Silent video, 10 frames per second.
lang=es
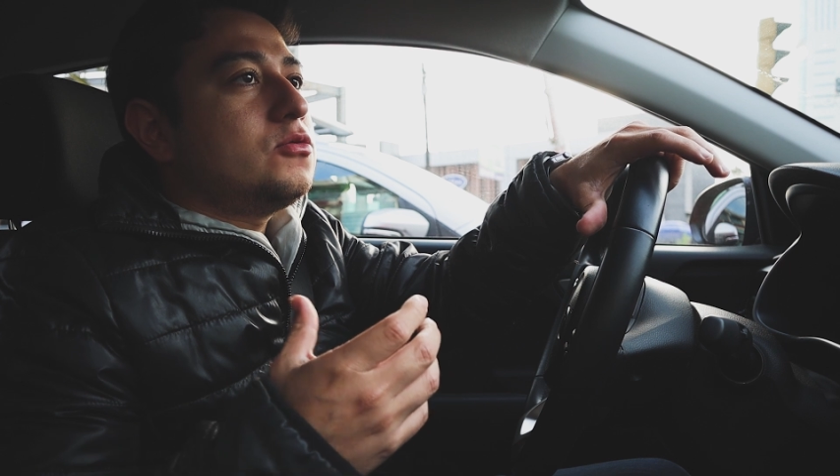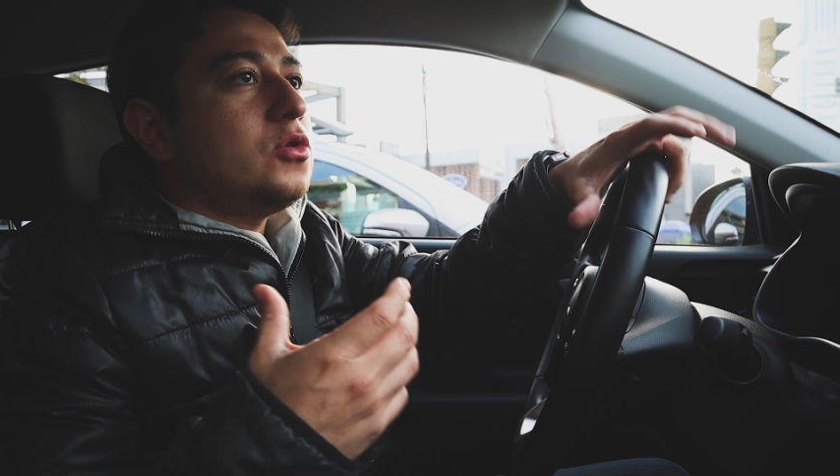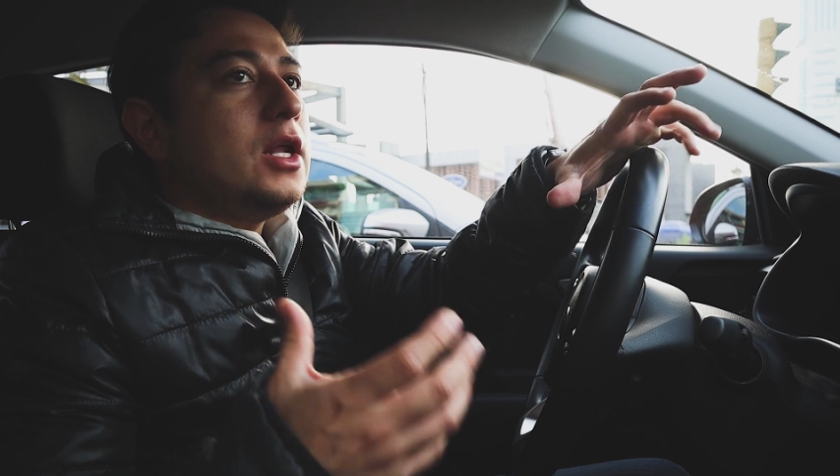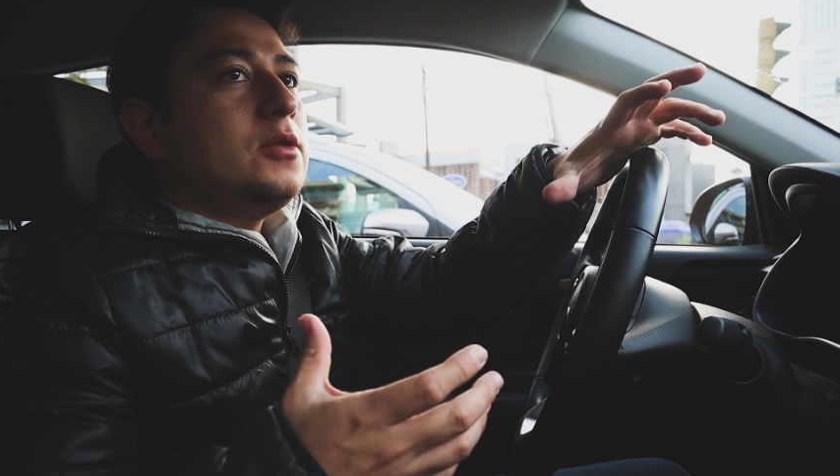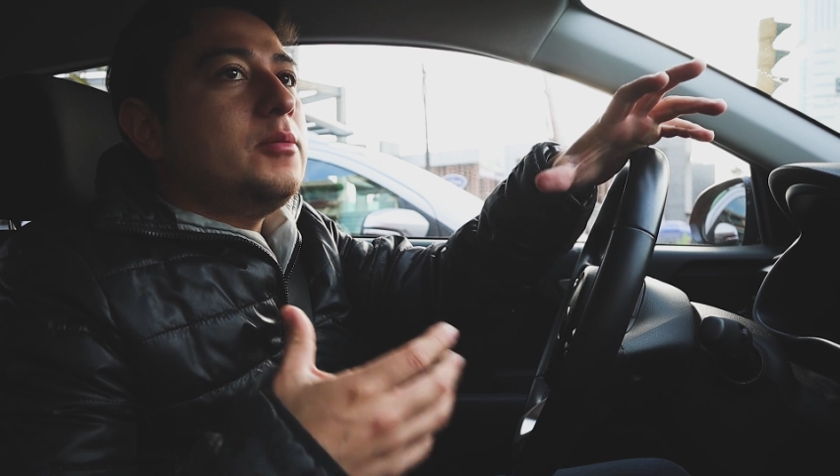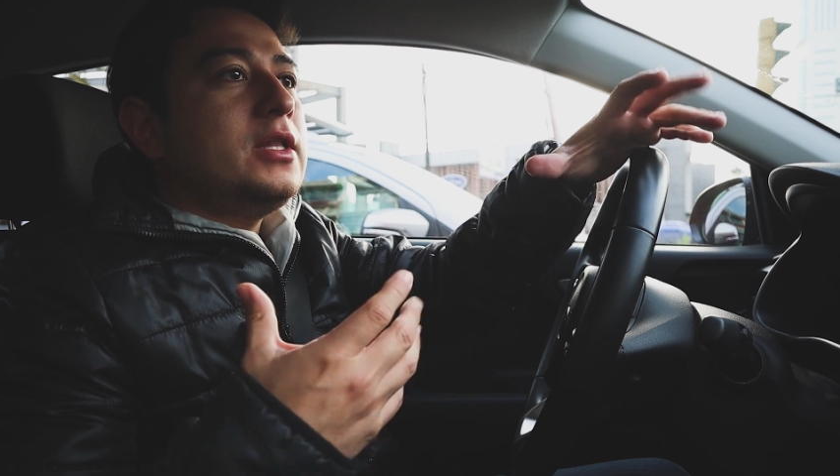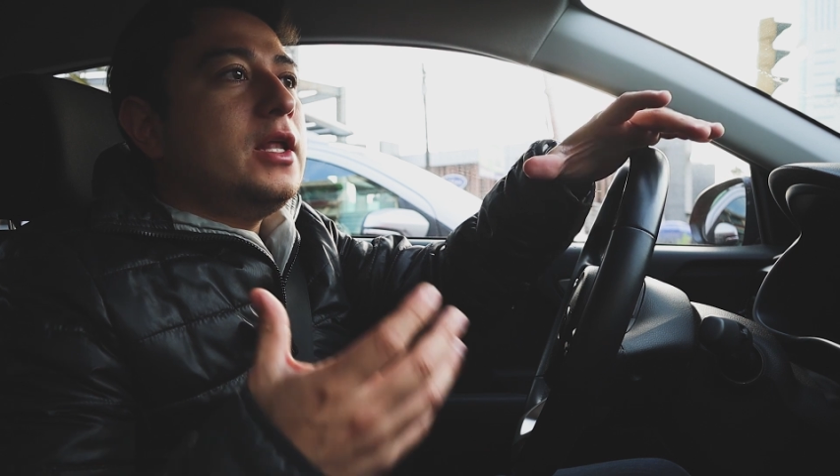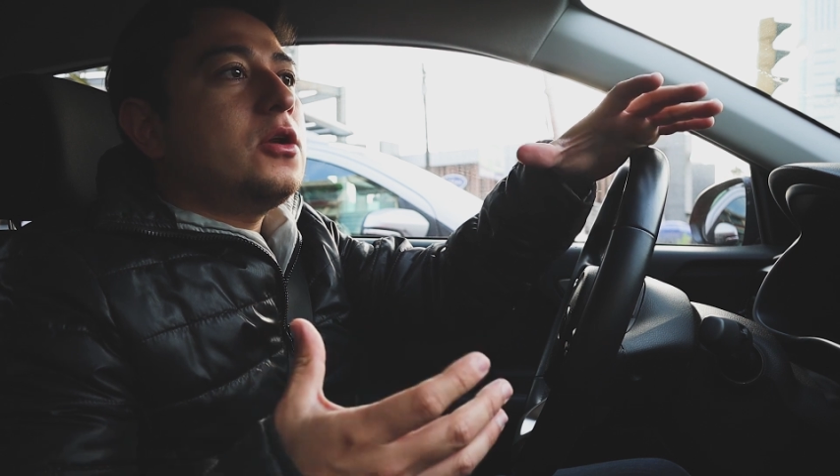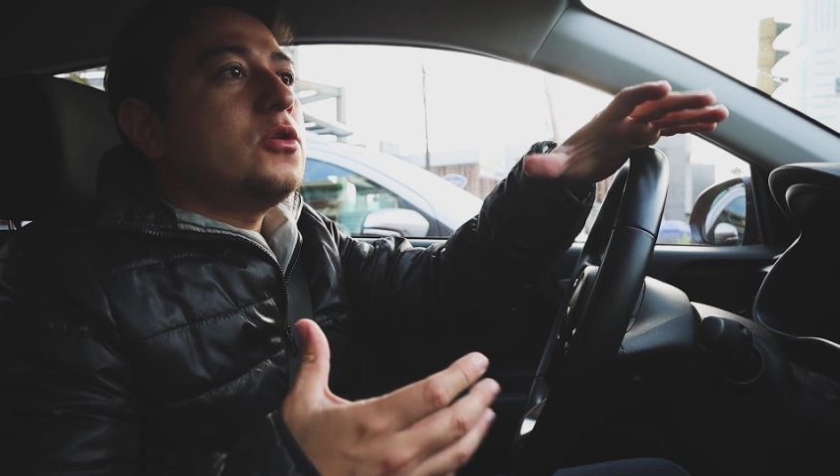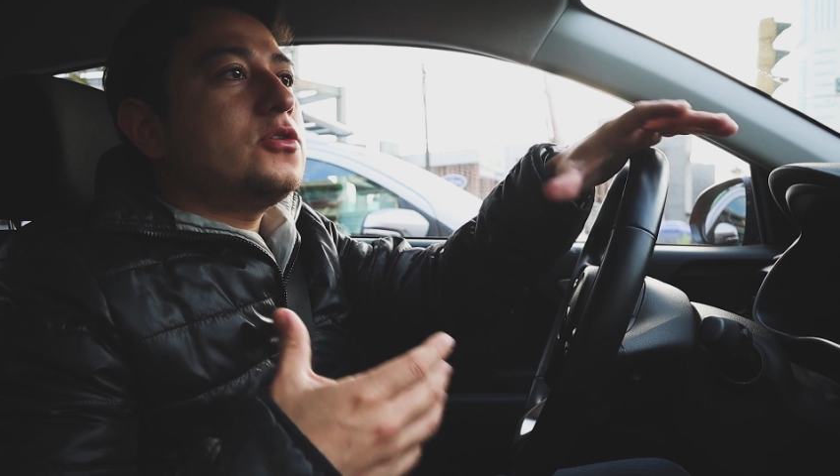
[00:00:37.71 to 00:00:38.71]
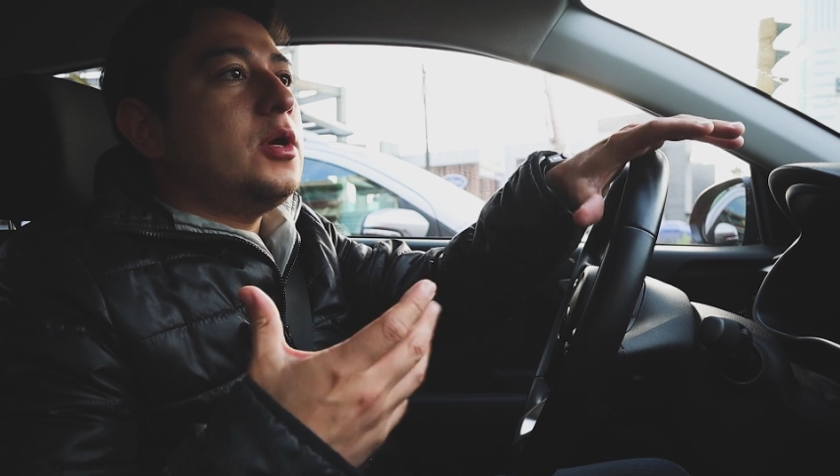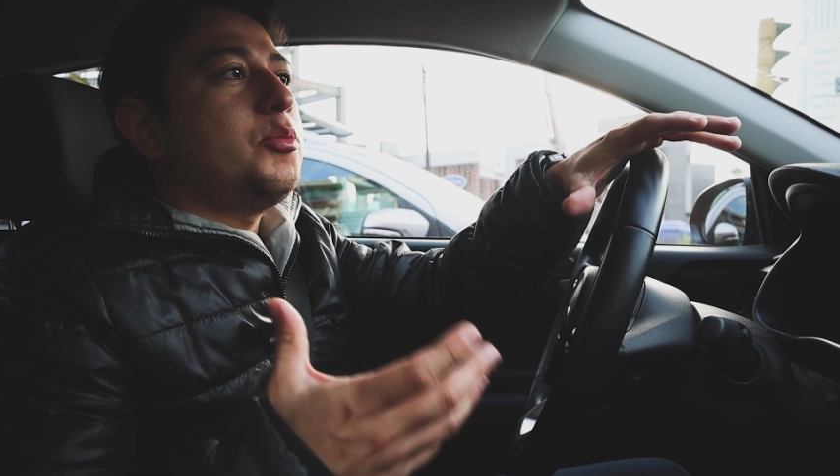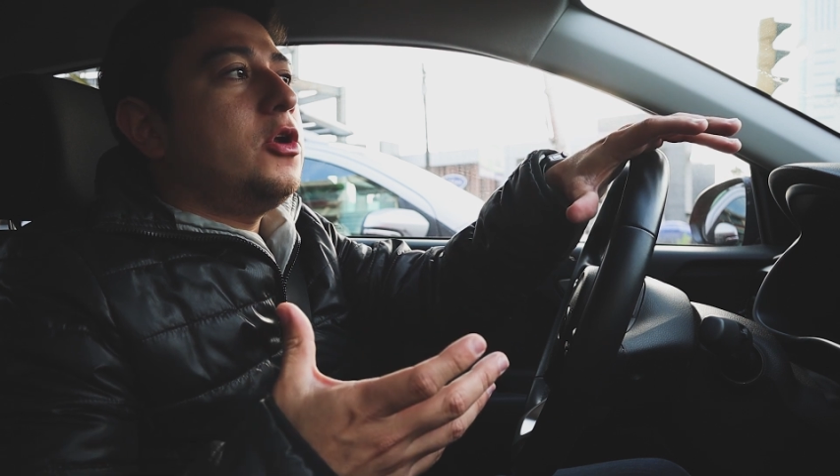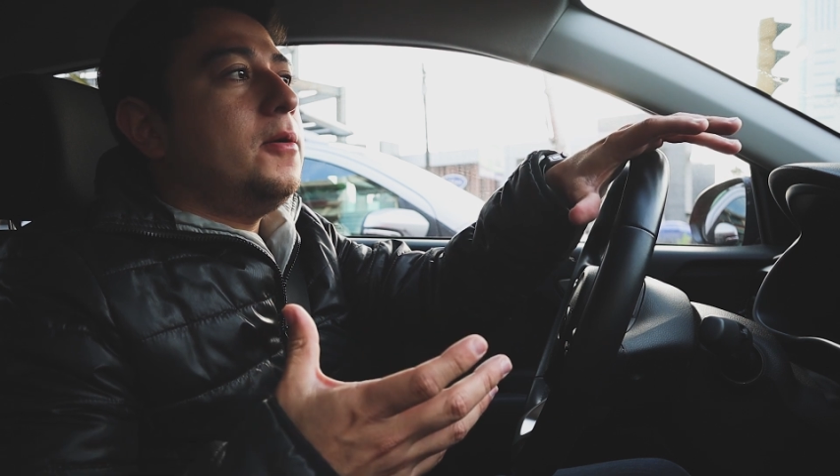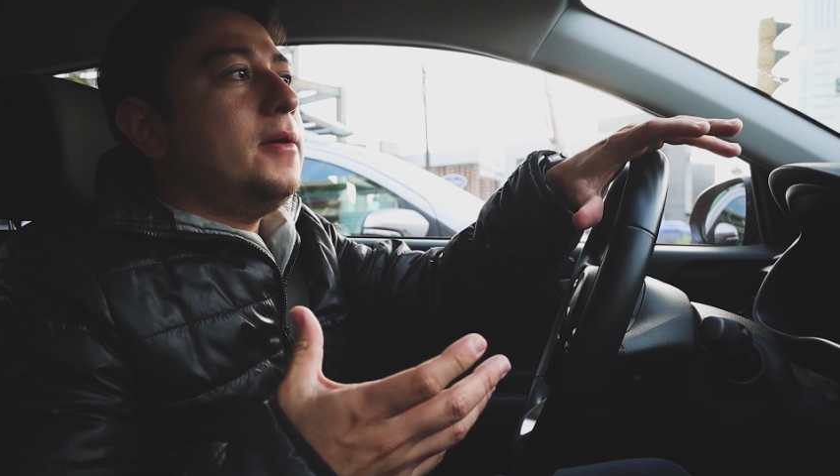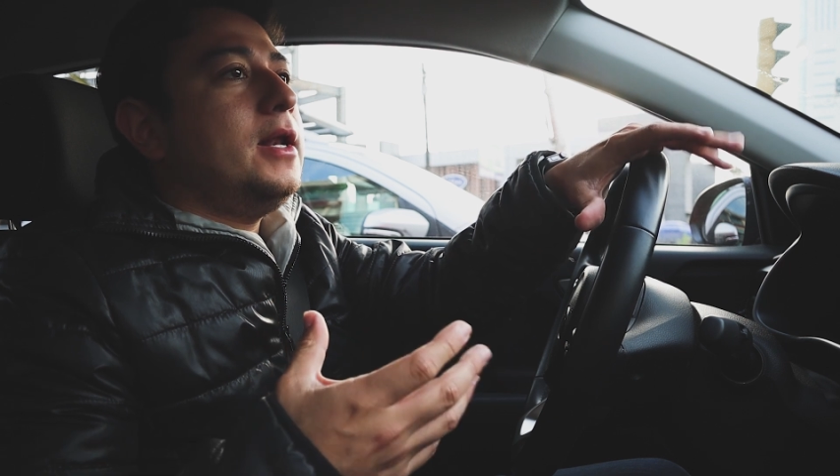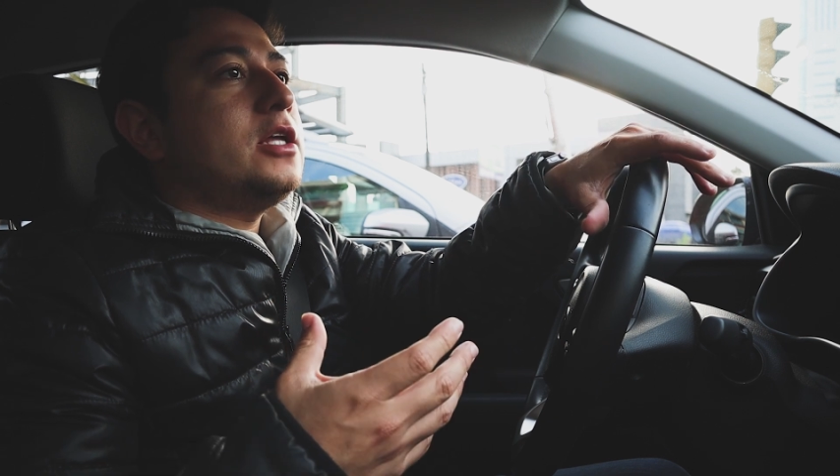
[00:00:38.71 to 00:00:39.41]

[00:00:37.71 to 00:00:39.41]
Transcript: suelen mandarnos a prueba